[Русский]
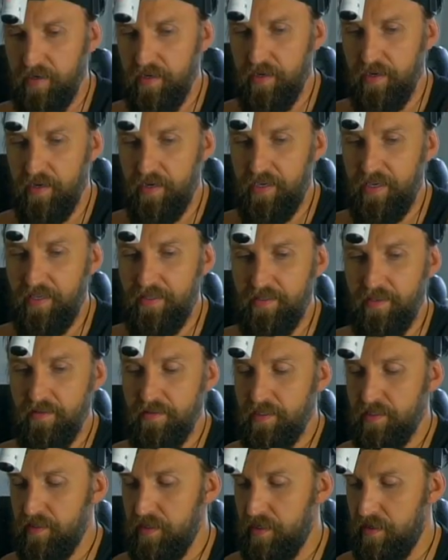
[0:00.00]
А
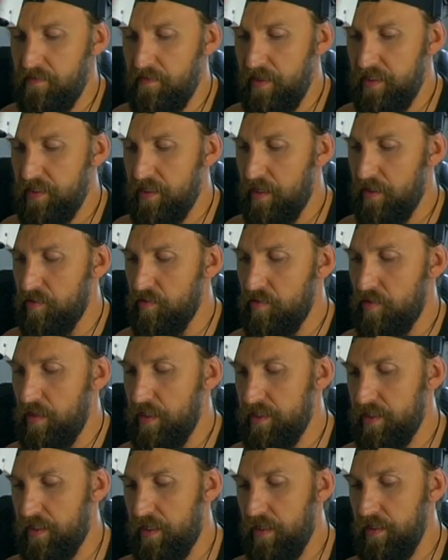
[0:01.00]
единственный квест, который
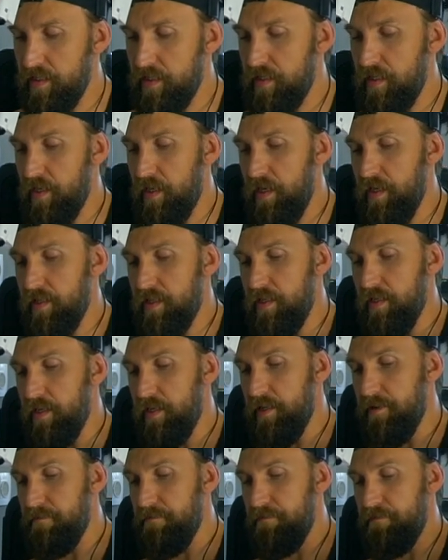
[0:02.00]
остался,
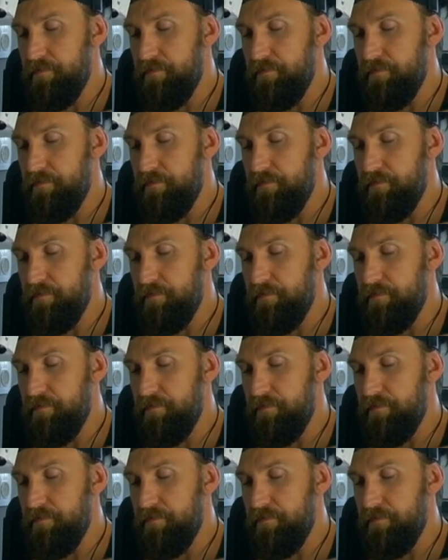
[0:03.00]
это